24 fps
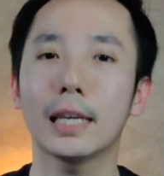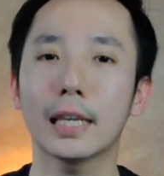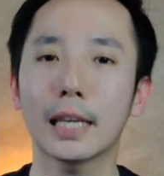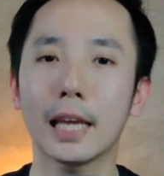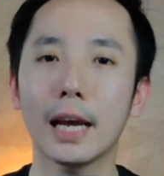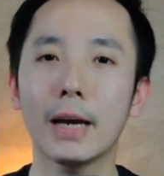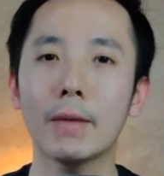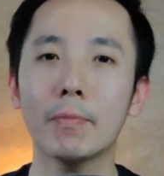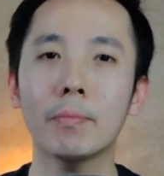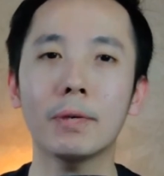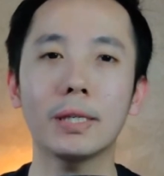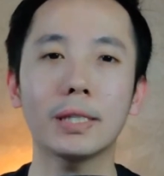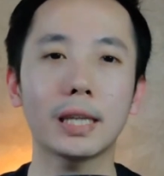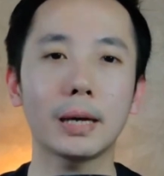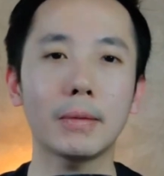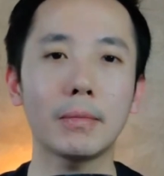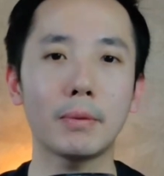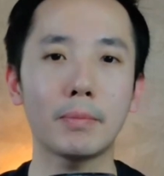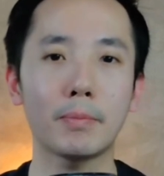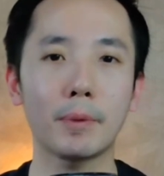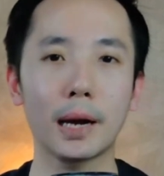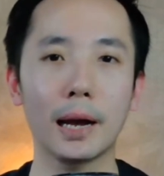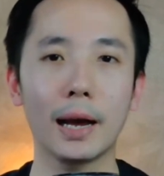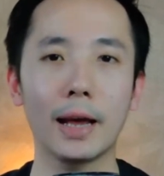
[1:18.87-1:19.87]
yang bisa
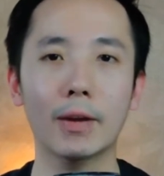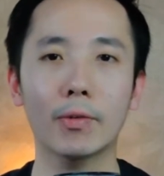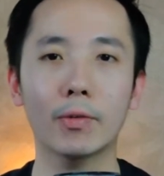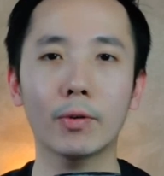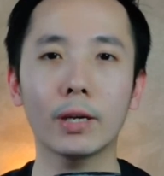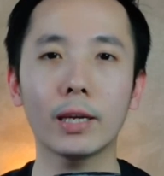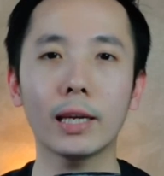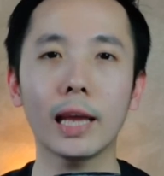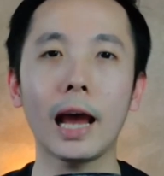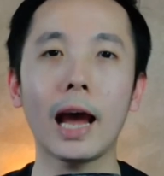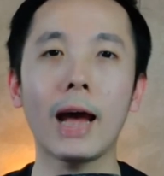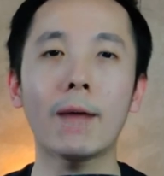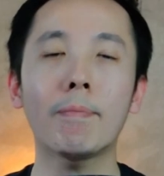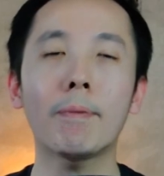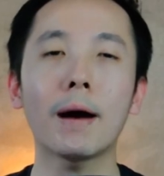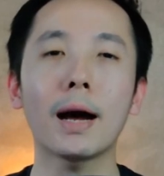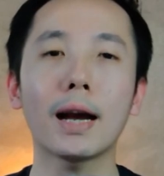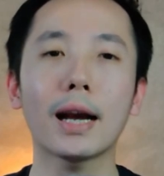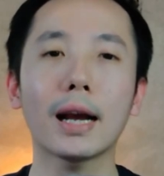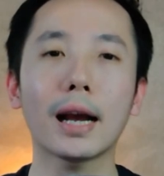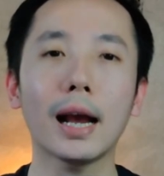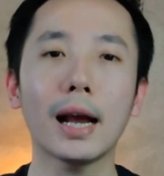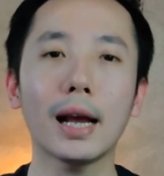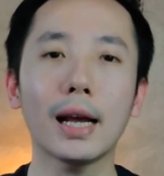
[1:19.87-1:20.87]
mempengaruhi
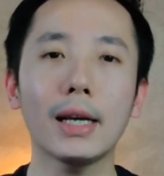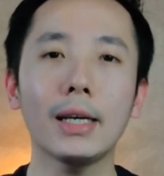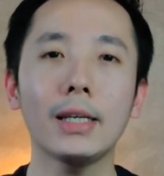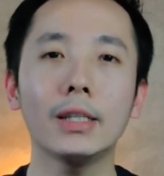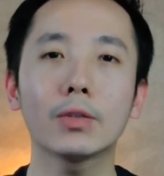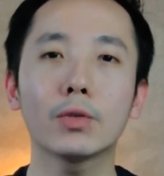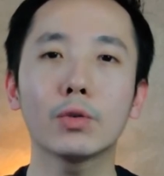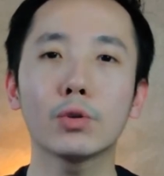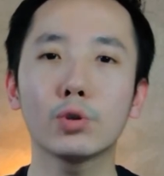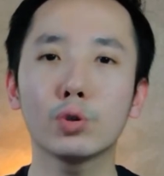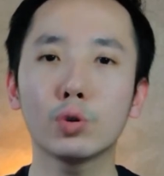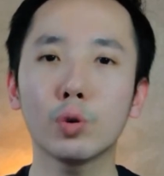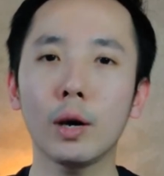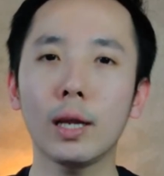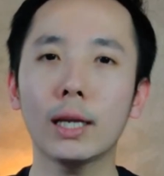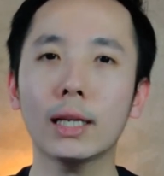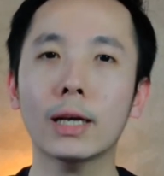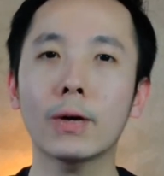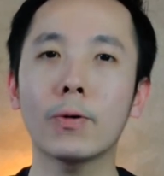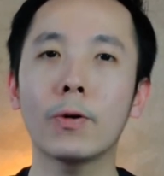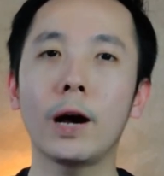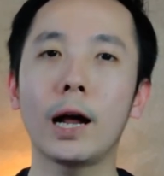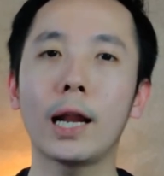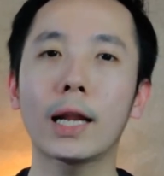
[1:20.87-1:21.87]
apakah tujuan
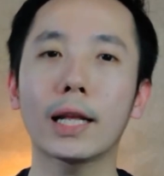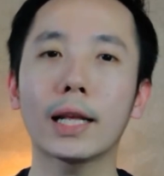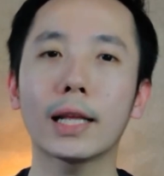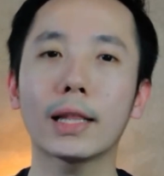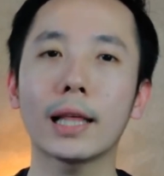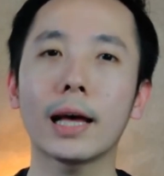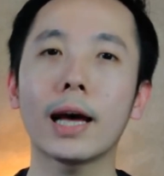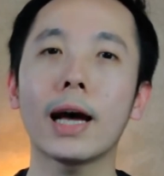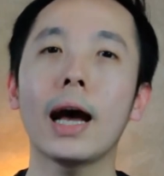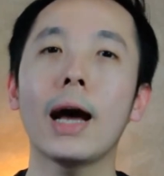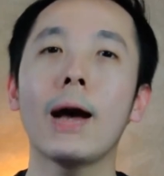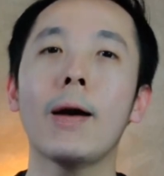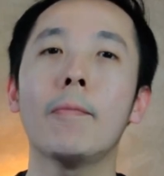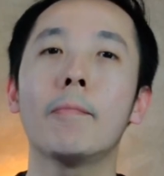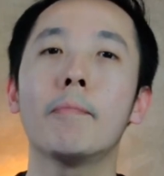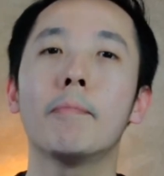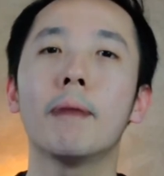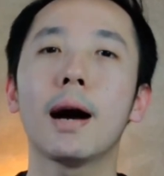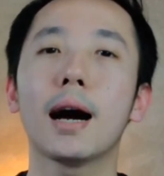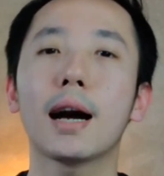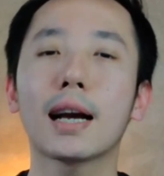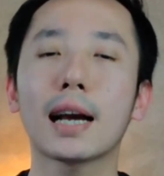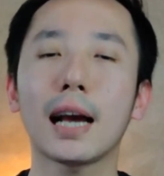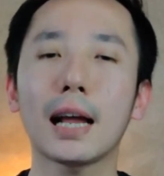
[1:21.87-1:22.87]
keuangan kita
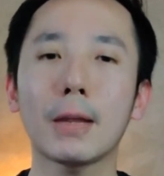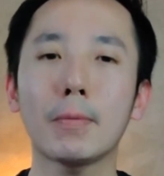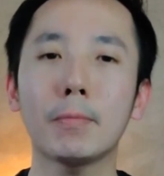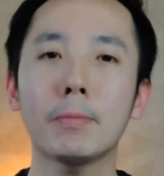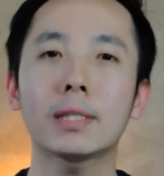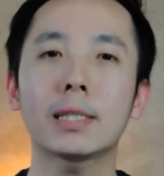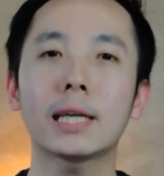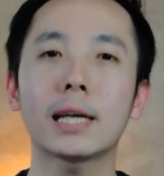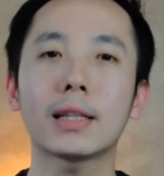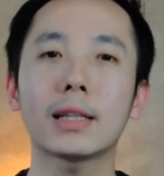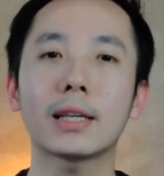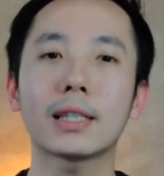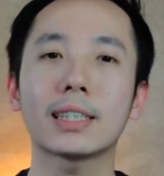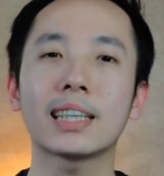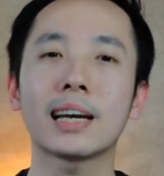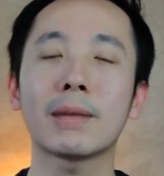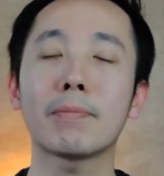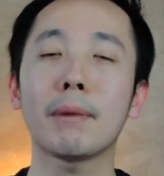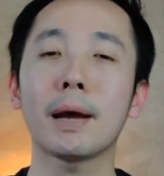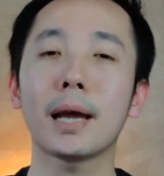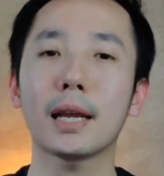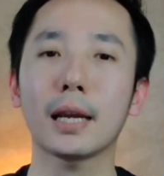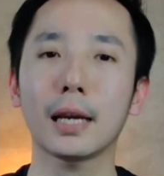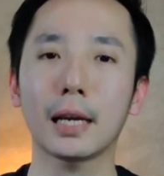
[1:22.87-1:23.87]
bakal bisa
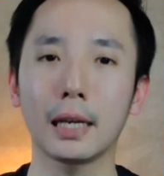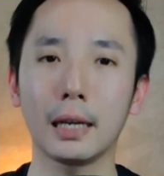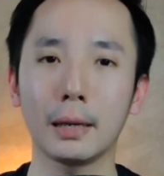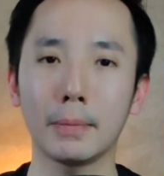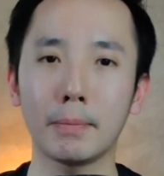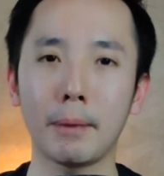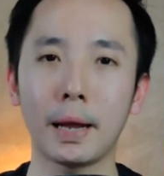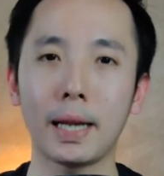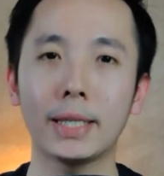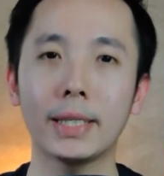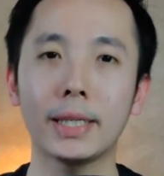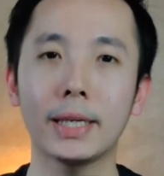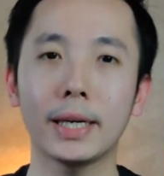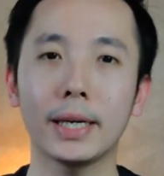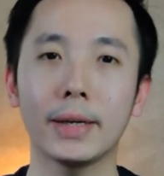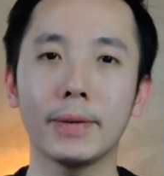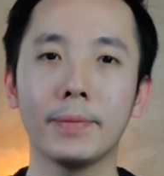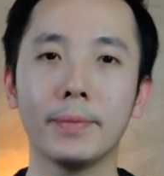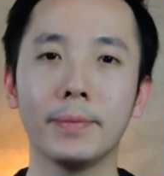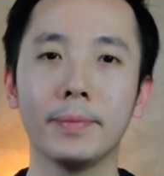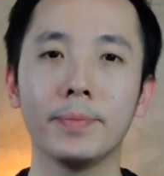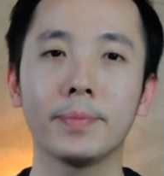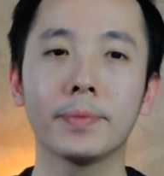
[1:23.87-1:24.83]
tercapai ke depannya.